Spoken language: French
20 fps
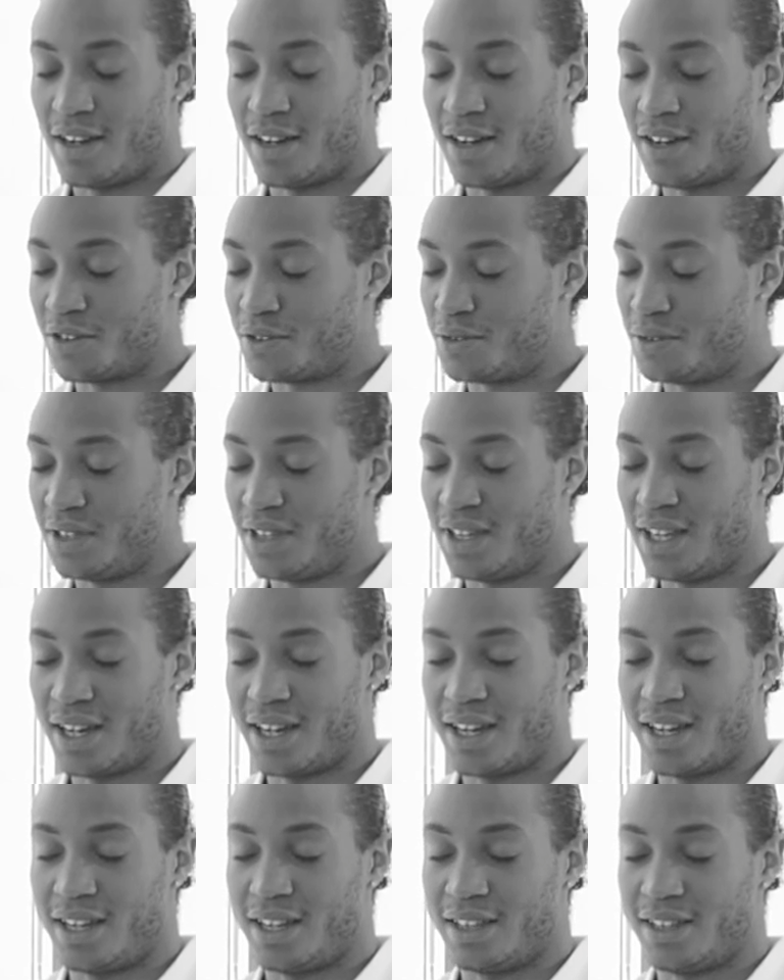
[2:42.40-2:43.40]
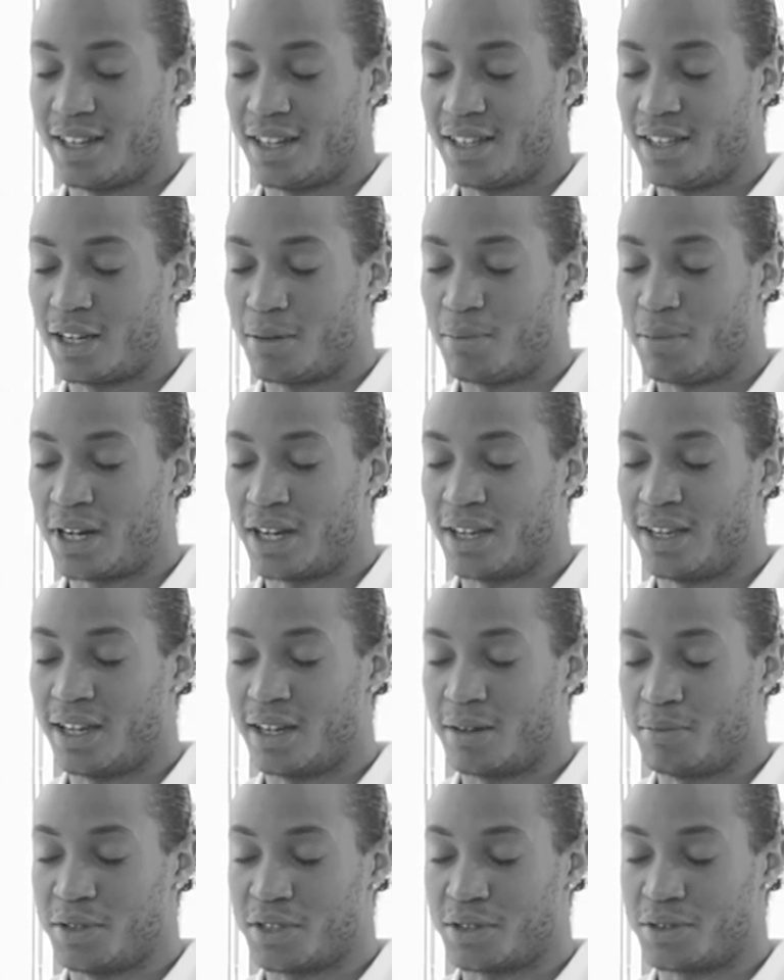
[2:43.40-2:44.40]
Ensuite, derrière la dernière
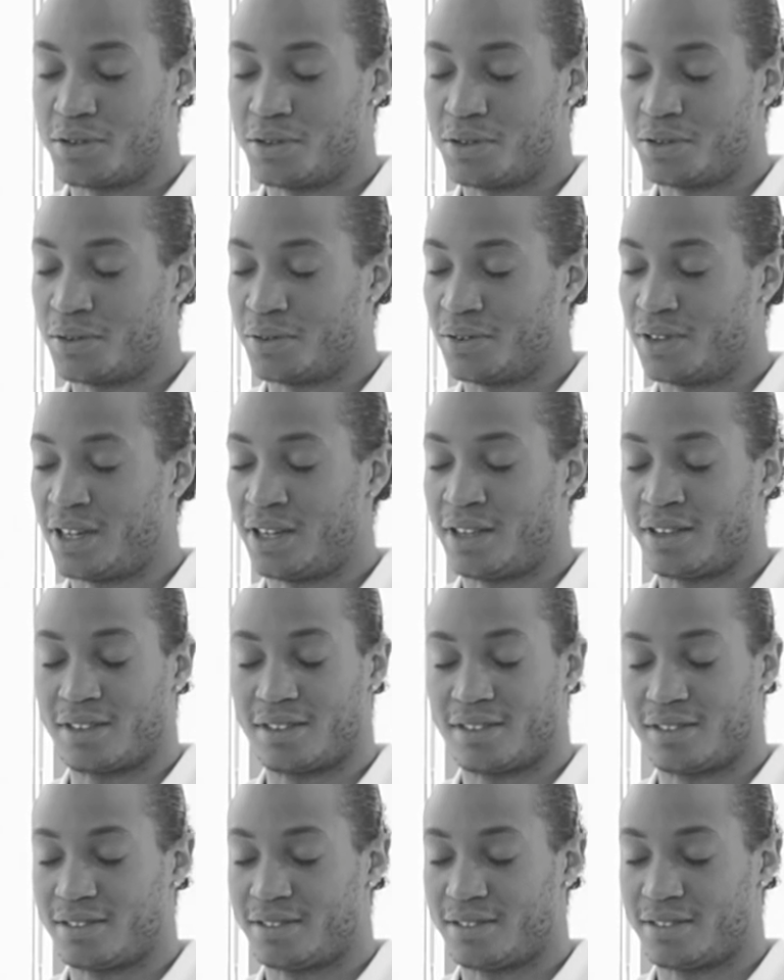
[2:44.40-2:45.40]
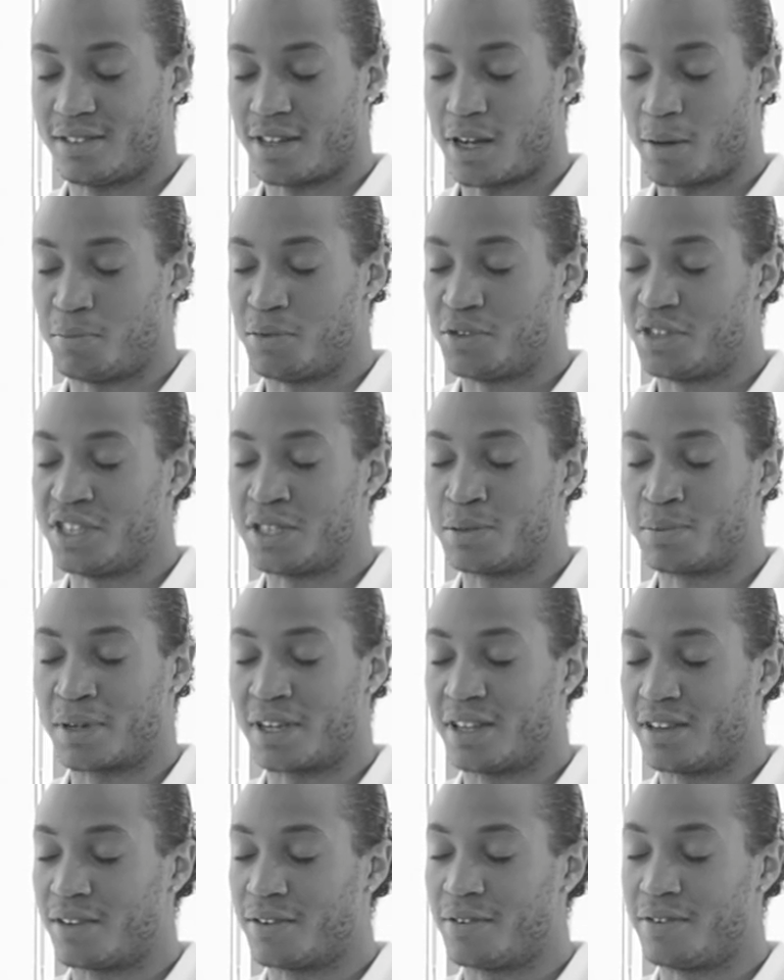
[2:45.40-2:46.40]
barrière, bien sûr, on a un petit
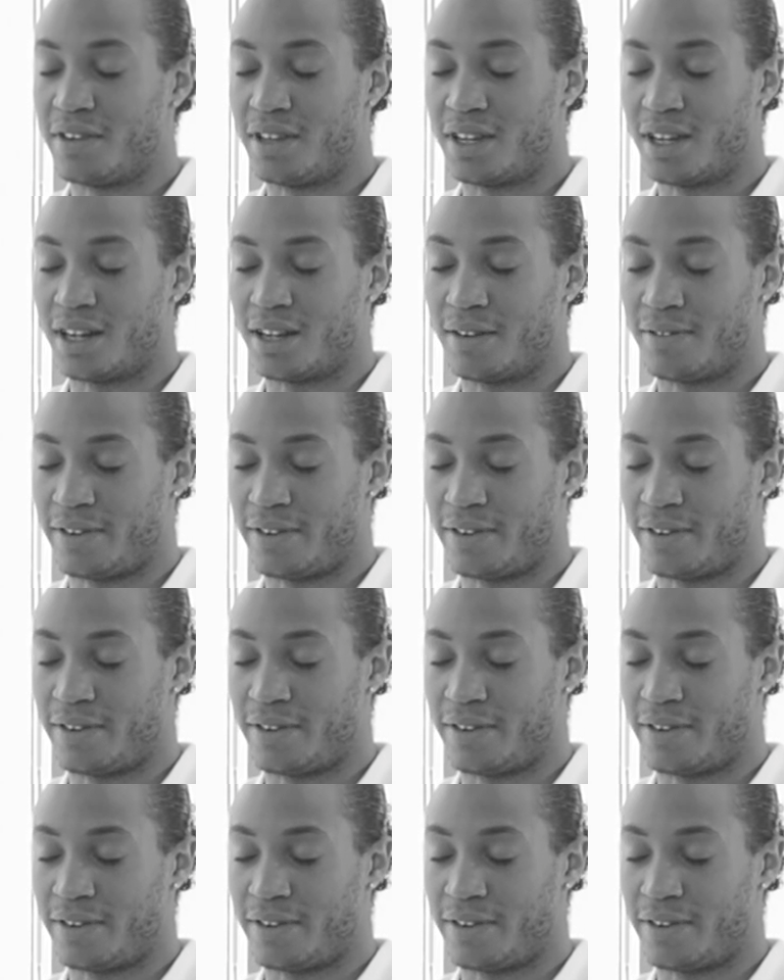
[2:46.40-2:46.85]
sprint final à